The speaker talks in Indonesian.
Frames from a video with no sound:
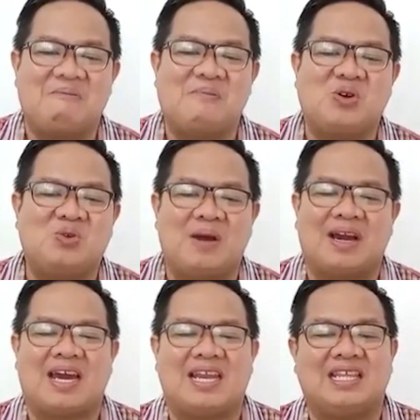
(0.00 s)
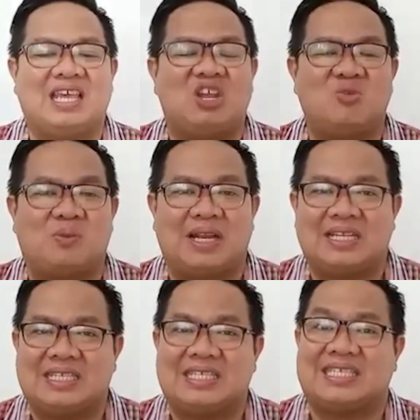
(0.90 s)
mengubahkan
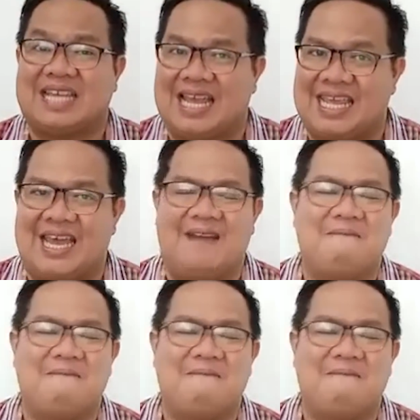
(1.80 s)
kehidupan saya.